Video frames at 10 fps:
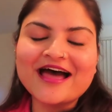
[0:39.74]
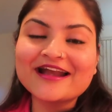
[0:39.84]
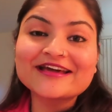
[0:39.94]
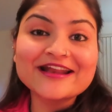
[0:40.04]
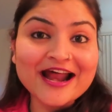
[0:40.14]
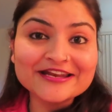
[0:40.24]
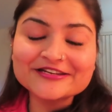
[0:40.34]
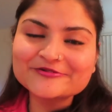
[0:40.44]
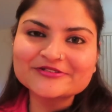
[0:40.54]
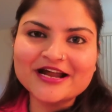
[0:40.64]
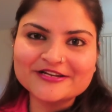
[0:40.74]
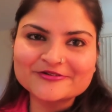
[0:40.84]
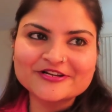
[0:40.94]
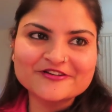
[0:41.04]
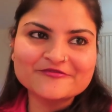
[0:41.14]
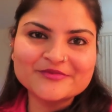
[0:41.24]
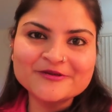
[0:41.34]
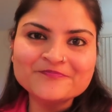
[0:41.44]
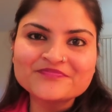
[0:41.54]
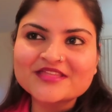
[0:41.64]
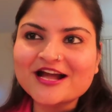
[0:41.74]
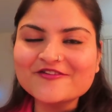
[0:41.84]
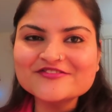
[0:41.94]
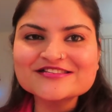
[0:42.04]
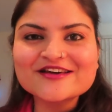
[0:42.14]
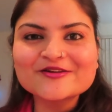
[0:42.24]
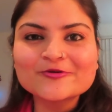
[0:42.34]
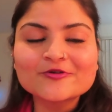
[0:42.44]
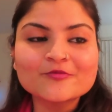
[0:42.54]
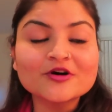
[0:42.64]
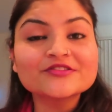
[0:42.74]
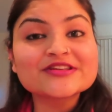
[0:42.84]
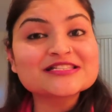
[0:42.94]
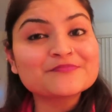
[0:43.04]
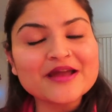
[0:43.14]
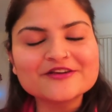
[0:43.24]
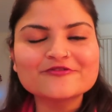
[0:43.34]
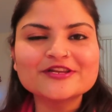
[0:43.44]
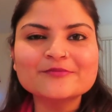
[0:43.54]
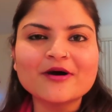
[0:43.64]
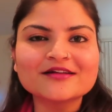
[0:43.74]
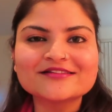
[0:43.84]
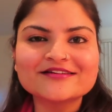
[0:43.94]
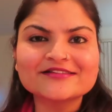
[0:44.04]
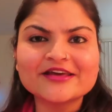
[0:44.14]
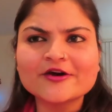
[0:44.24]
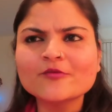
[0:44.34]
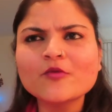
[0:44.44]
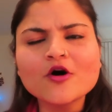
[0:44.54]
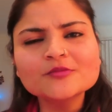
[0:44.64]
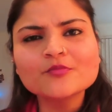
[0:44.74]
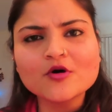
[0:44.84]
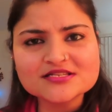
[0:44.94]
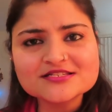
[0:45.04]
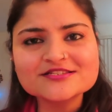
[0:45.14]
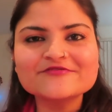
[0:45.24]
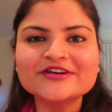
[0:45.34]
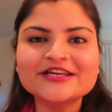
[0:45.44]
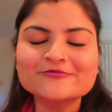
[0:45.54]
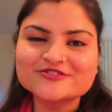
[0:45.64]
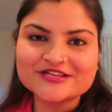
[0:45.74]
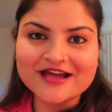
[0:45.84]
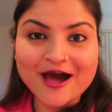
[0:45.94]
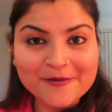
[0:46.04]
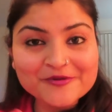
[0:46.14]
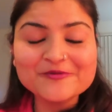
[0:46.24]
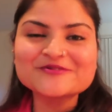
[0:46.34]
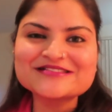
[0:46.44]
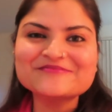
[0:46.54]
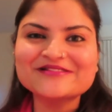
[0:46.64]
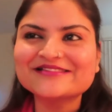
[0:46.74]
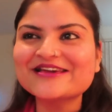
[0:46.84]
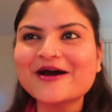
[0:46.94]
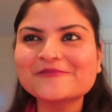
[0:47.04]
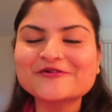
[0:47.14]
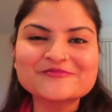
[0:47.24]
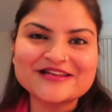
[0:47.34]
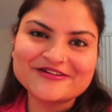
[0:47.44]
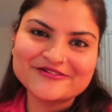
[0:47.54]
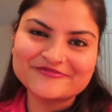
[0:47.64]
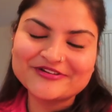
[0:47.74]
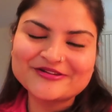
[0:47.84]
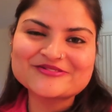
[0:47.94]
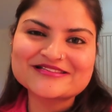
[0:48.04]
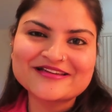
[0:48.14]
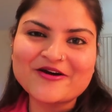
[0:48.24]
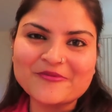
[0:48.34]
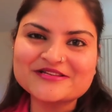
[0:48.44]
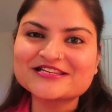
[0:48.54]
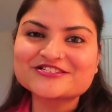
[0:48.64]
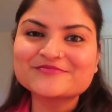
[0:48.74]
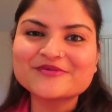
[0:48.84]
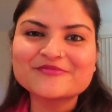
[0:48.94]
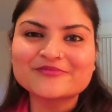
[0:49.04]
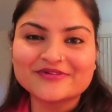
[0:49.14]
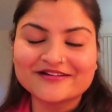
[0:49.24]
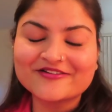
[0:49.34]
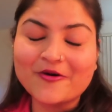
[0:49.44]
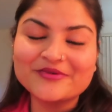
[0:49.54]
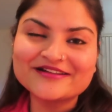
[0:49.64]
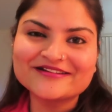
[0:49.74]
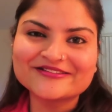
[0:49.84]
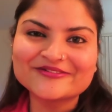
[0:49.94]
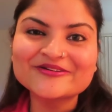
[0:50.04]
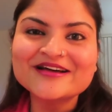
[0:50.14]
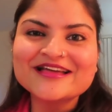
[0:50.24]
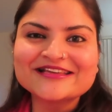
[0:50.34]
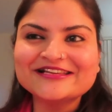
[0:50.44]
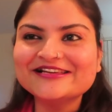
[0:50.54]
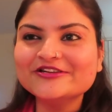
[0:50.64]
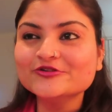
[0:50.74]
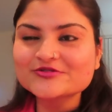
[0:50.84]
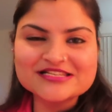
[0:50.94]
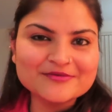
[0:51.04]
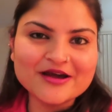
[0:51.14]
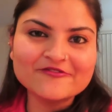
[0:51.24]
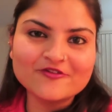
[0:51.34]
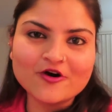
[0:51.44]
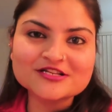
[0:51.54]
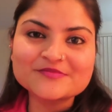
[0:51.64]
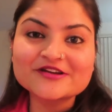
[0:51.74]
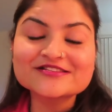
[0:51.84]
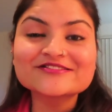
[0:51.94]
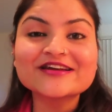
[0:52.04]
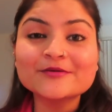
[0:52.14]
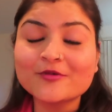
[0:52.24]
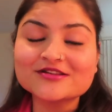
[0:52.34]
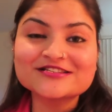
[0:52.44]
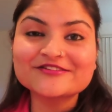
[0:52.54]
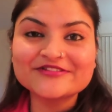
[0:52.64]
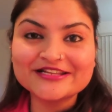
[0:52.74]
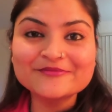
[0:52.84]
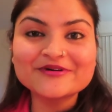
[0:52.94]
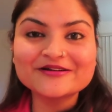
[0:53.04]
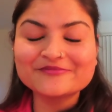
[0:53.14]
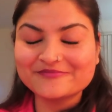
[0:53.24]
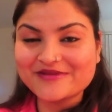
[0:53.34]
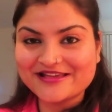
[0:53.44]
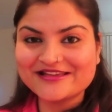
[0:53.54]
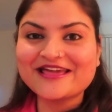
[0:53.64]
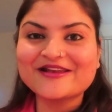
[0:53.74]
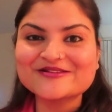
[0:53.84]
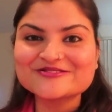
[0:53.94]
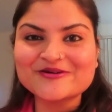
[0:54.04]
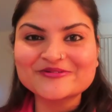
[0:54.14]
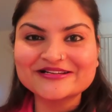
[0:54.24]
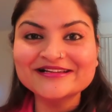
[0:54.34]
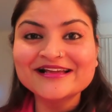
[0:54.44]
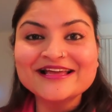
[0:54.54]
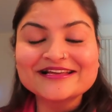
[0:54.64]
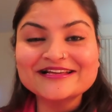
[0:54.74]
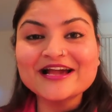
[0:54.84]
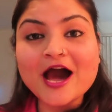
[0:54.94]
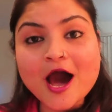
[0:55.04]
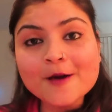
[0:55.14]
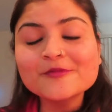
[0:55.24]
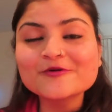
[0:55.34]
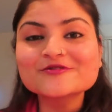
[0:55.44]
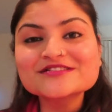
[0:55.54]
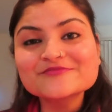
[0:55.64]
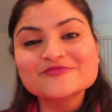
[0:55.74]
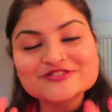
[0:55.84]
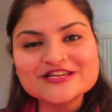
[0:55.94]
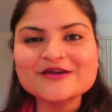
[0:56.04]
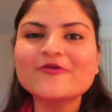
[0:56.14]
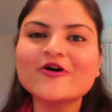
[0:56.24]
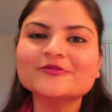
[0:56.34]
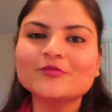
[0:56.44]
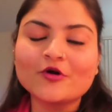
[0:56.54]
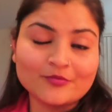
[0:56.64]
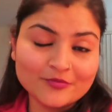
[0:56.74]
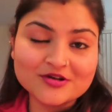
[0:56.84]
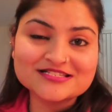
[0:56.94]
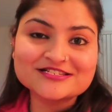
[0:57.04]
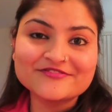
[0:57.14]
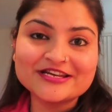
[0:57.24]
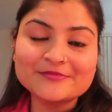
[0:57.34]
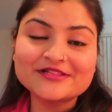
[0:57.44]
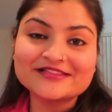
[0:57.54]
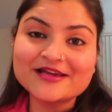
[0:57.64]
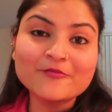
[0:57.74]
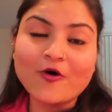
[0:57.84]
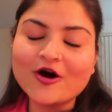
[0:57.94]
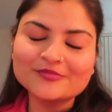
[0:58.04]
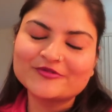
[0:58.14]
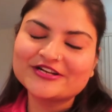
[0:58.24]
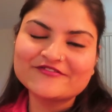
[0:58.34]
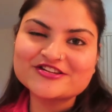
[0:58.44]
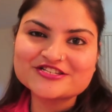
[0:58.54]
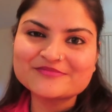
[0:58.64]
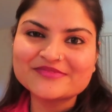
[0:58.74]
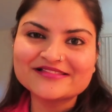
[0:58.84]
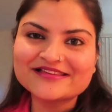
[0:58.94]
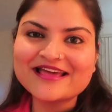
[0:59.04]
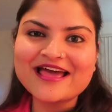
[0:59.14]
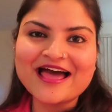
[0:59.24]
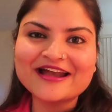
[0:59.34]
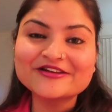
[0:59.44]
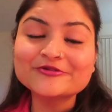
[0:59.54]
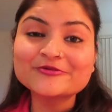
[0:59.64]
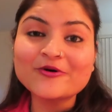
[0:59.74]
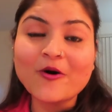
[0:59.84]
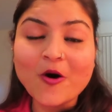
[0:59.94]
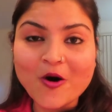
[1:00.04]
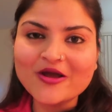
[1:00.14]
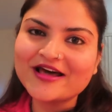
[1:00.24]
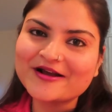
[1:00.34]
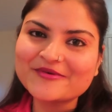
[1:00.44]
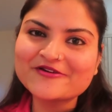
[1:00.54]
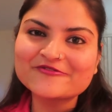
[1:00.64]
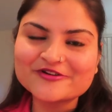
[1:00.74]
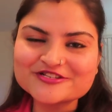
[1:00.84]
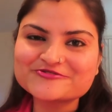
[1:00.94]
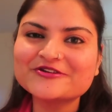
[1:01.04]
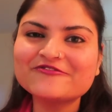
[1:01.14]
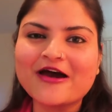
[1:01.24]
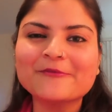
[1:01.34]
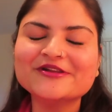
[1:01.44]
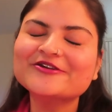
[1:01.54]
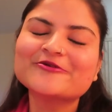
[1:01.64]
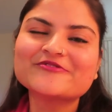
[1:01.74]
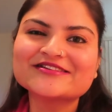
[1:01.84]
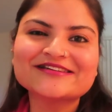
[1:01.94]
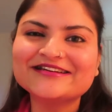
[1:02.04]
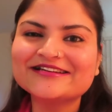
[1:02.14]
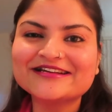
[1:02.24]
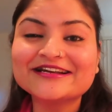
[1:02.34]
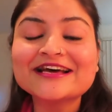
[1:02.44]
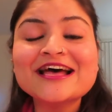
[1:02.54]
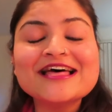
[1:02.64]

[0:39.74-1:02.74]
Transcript: एंड ग्रैटिट्यूड डैट यू गिव मी काफ़ी सारे लोग बहुत रिस्पेक्टफुली बात करते हैं और बहुत पॉजिटिविटी मुझे आप लोगों से मिलती है आप लोग मेरे वीडियोस के कमेंट सेक्शन में कमेंट uh, करते हो कि यू सी माय ब्लॉग्स बिकॉज यू गेट पॉजिटिविटी बट मैं ये कहना चाहूँगी कि आप लोगों से मुझे बहुत पॉजिटिविटी मिलती है बहुत मोटिवेशन मिलती है एंड यू ऑल आर माई वर्चुअल फैमिली ओवर द इंटरनेट